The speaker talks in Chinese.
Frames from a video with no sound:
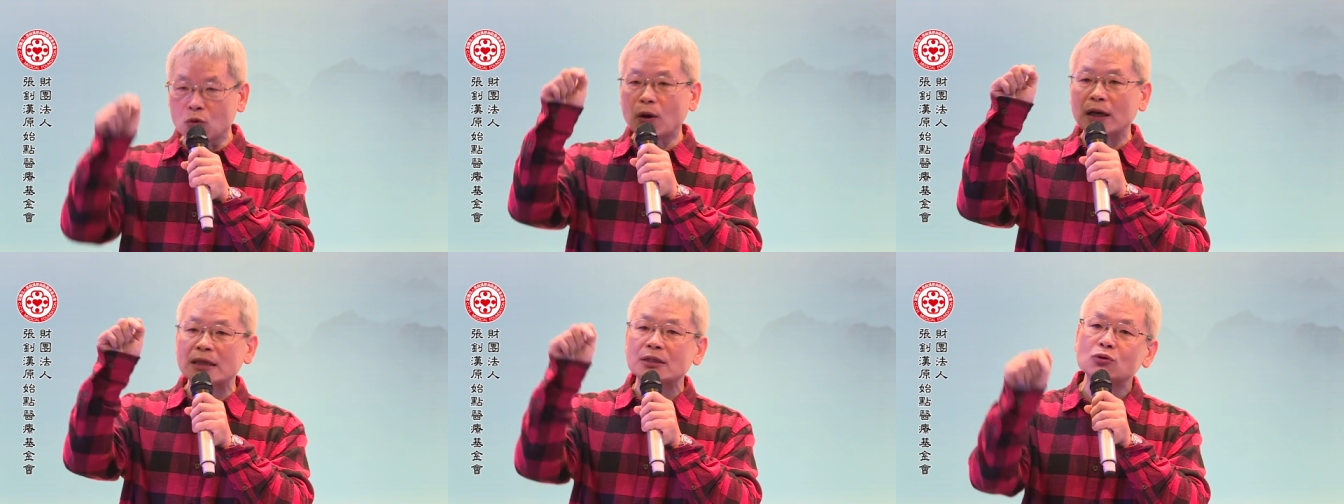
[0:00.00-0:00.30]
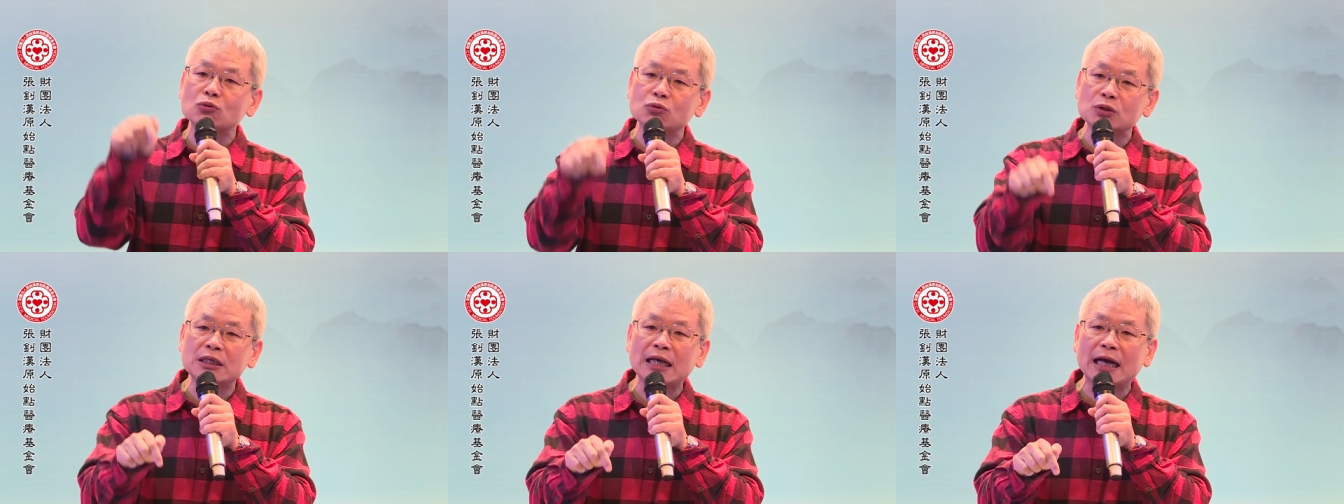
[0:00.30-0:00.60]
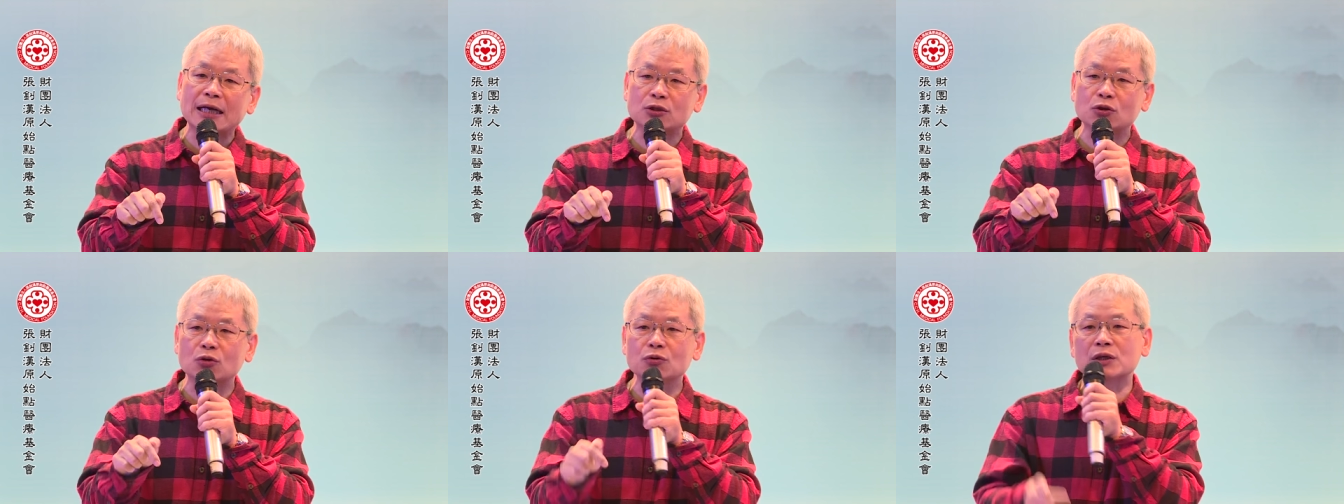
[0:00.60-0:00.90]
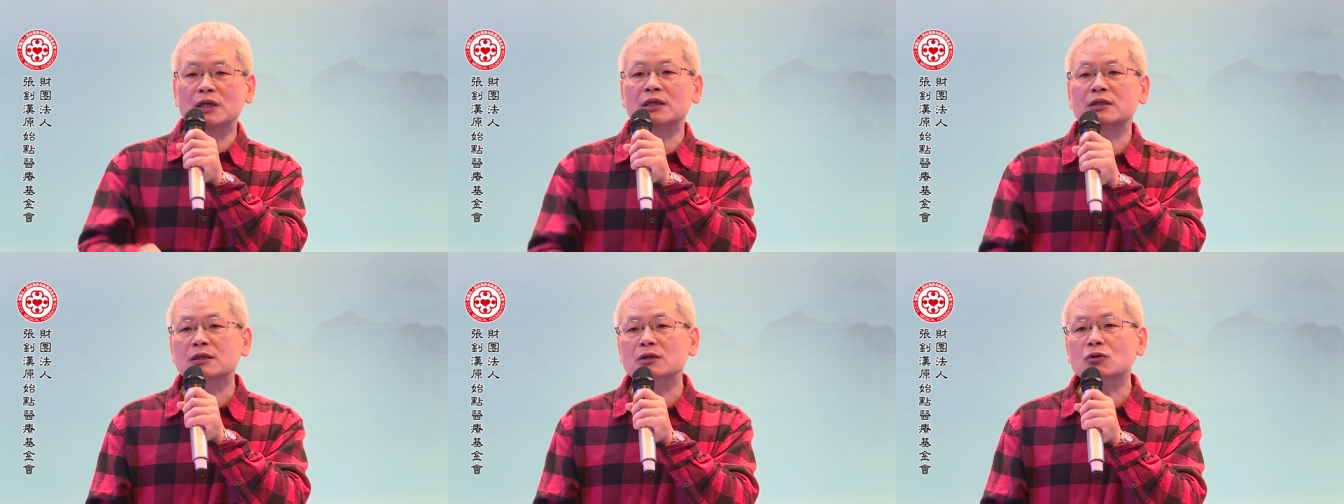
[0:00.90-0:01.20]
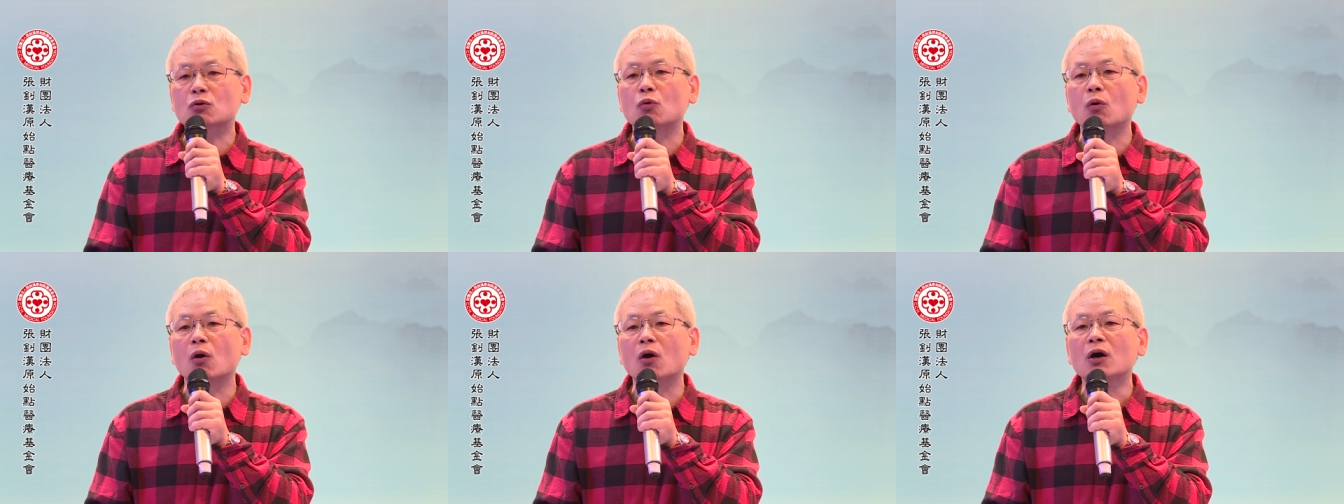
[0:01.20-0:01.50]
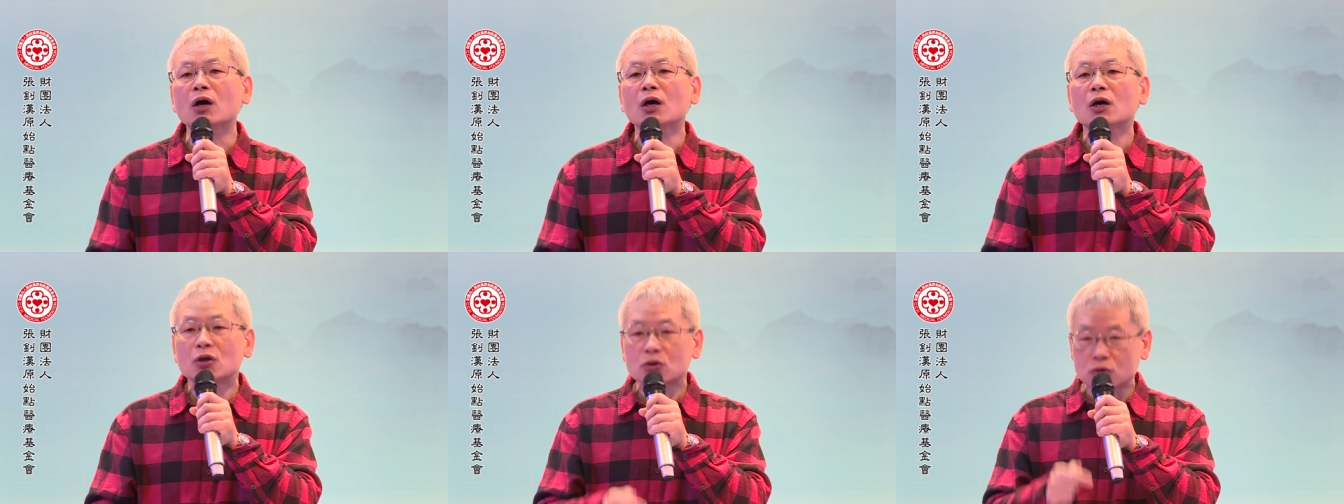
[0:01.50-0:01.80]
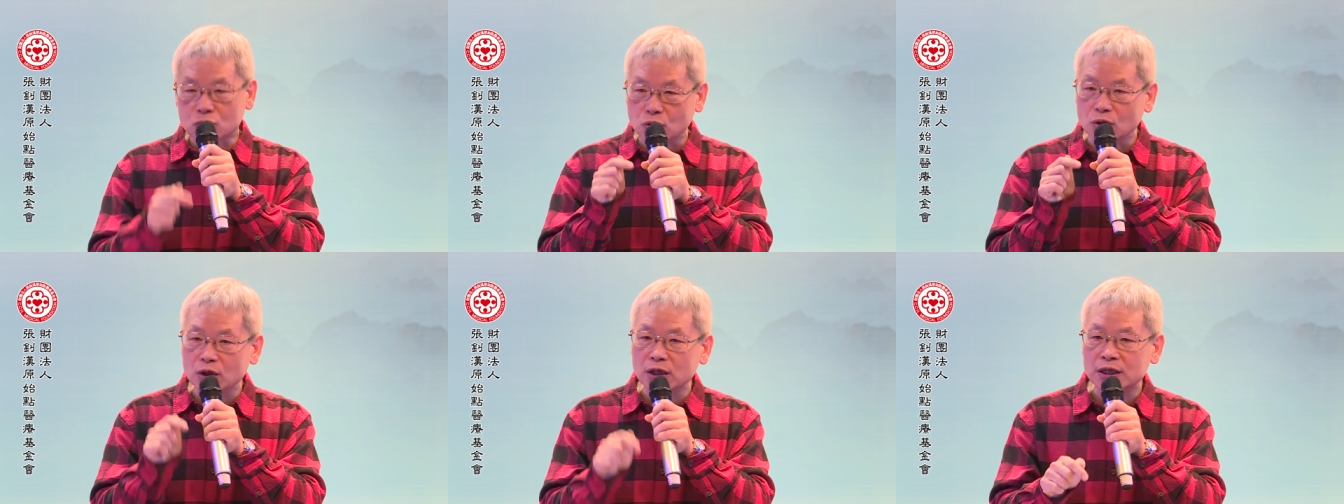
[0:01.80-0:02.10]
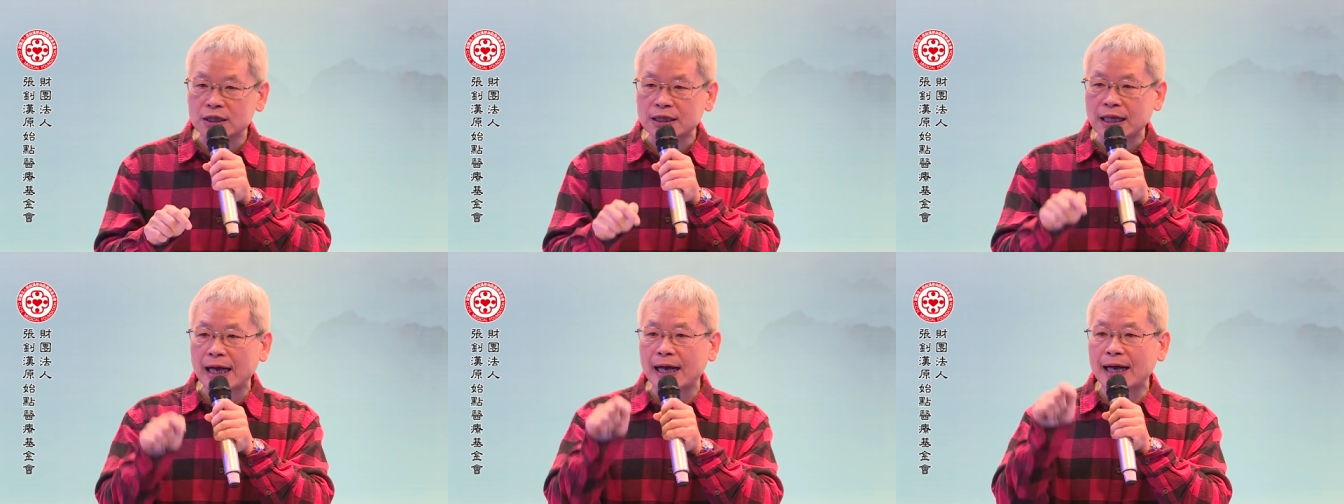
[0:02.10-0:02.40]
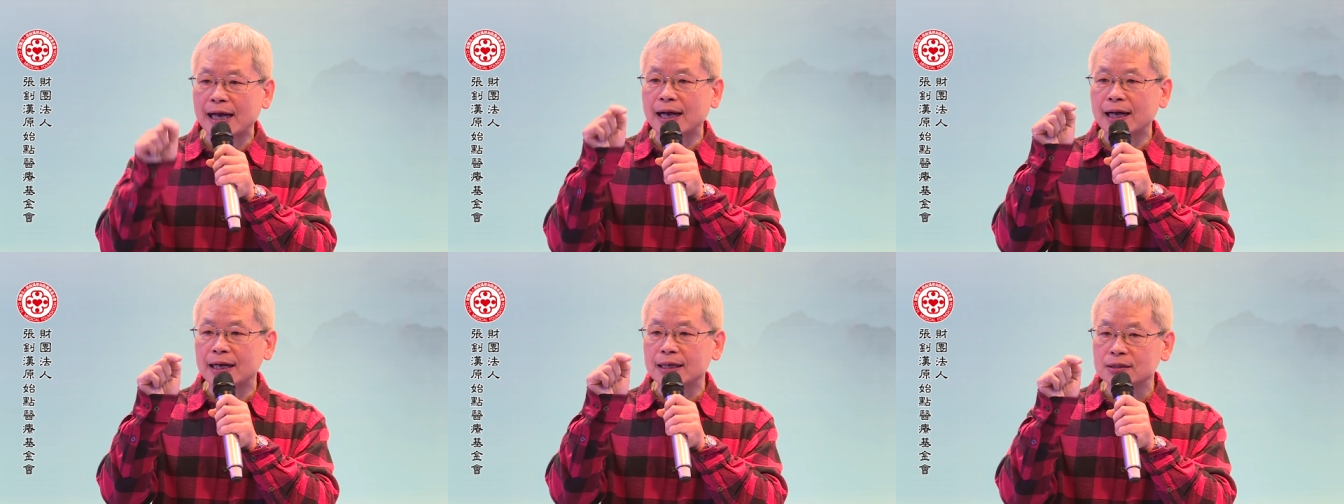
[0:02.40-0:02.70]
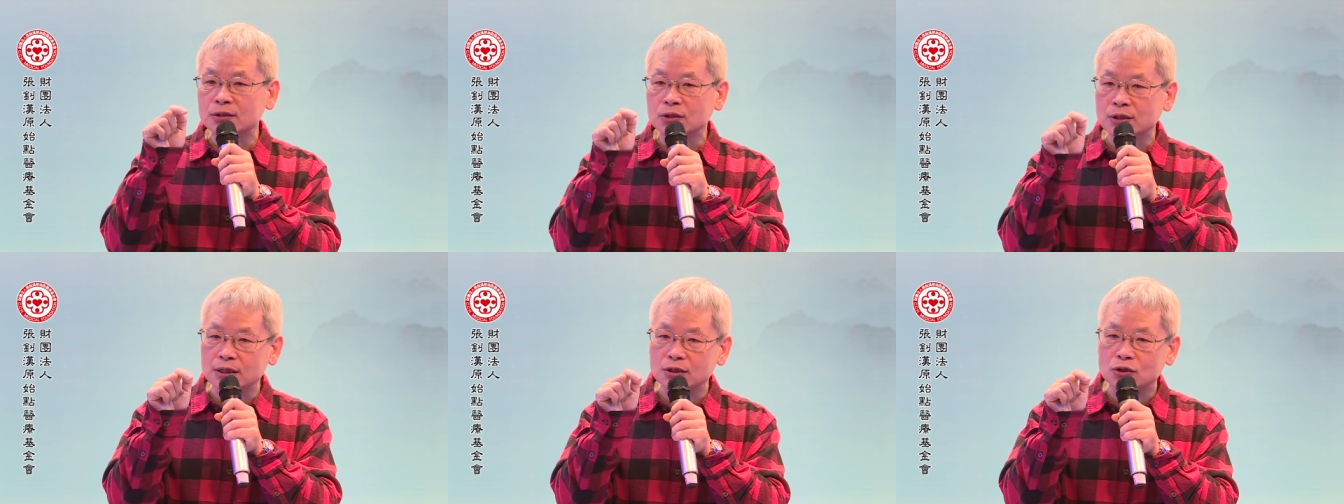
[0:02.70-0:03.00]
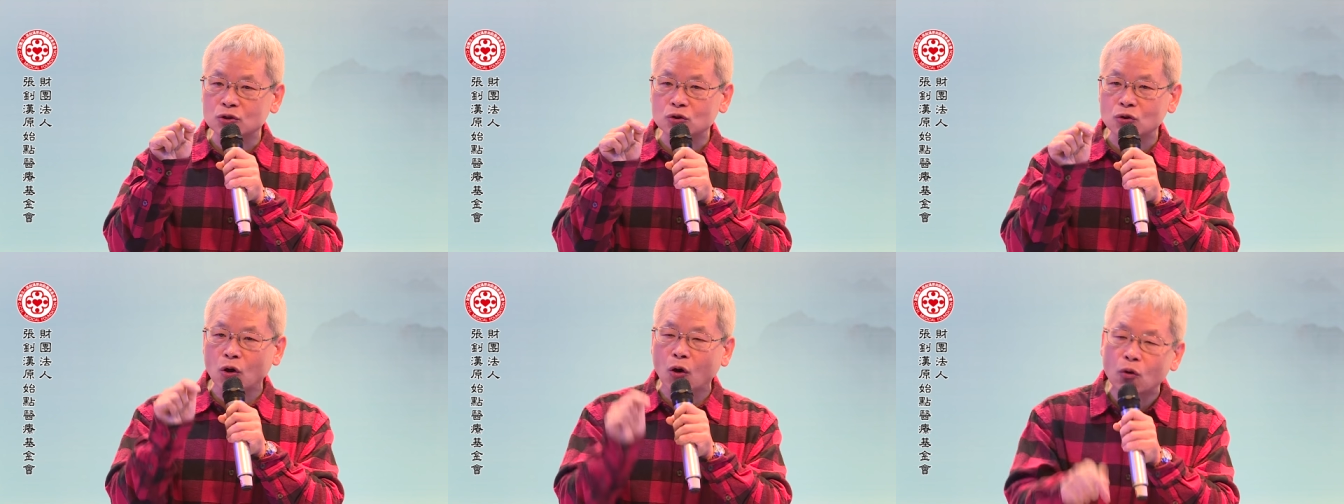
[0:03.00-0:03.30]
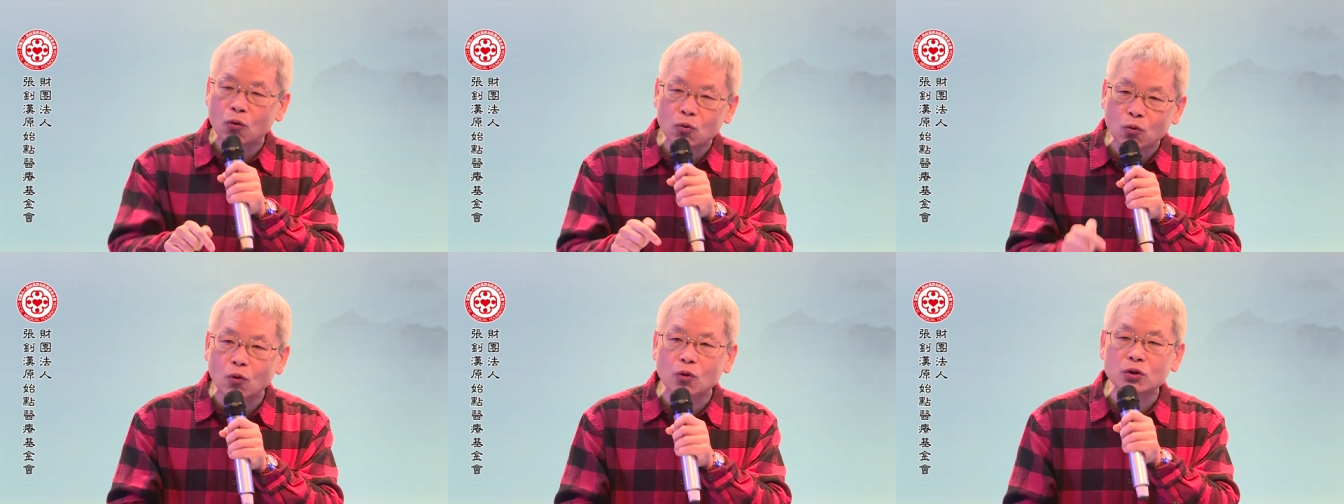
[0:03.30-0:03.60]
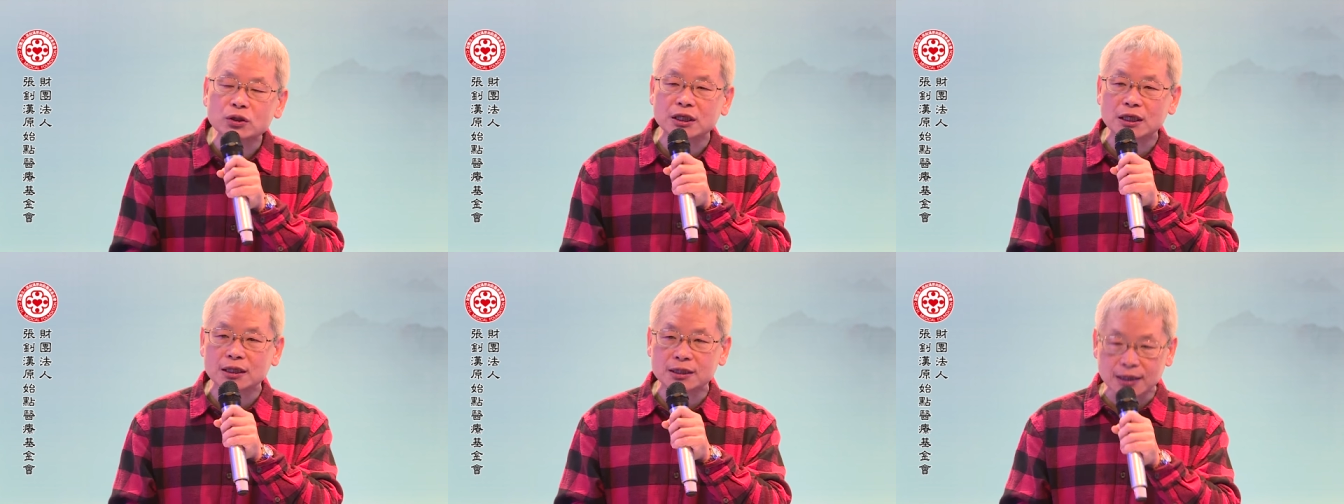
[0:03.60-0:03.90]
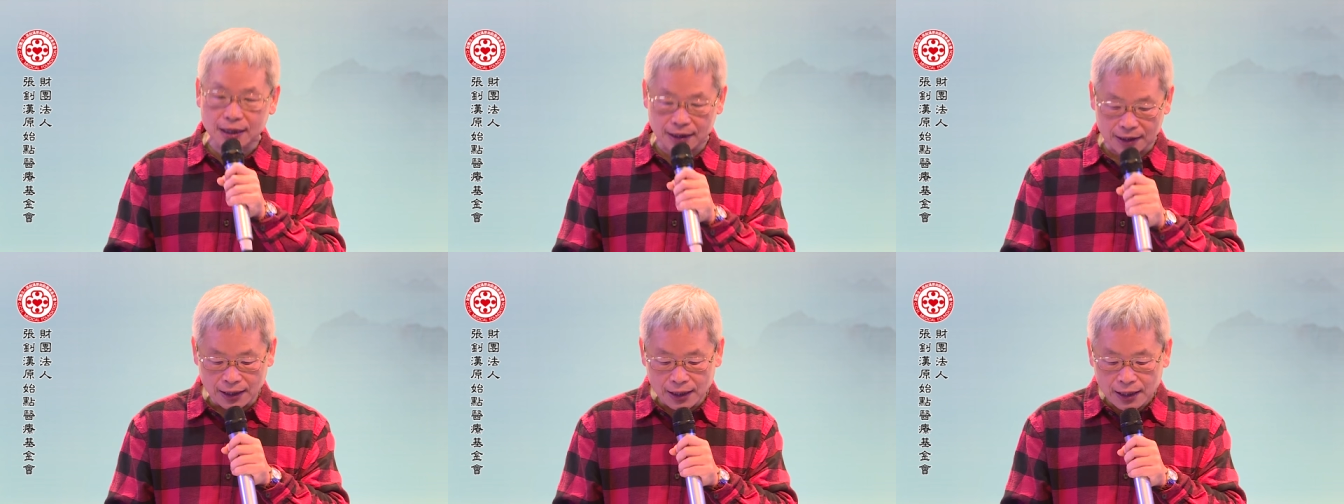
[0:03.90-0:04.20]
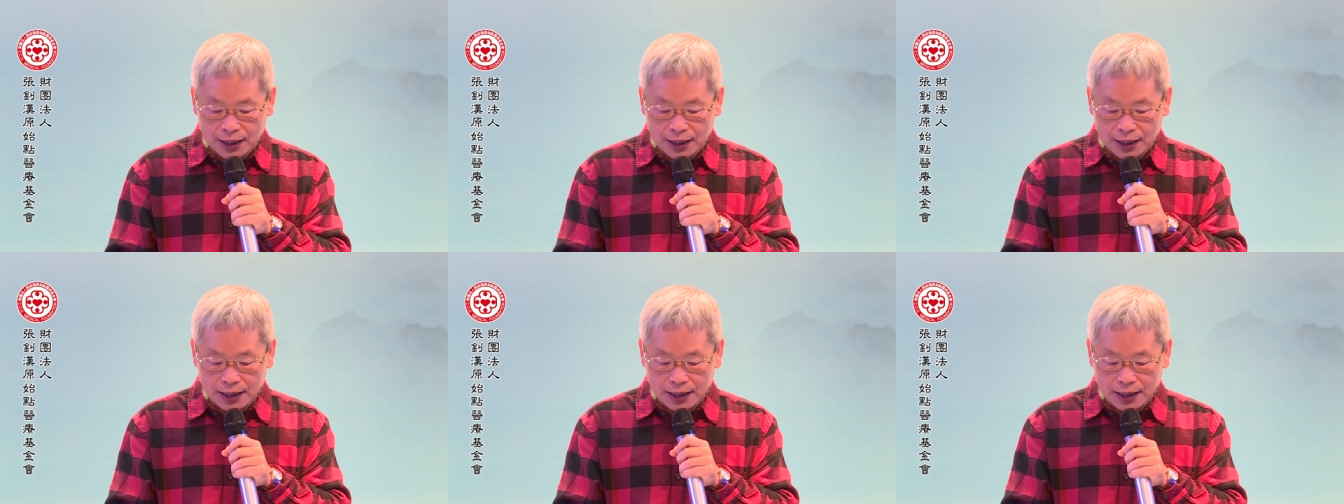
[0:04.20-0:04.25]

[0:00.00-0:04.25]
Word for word: 患处下手也是果，所以它是从果结正。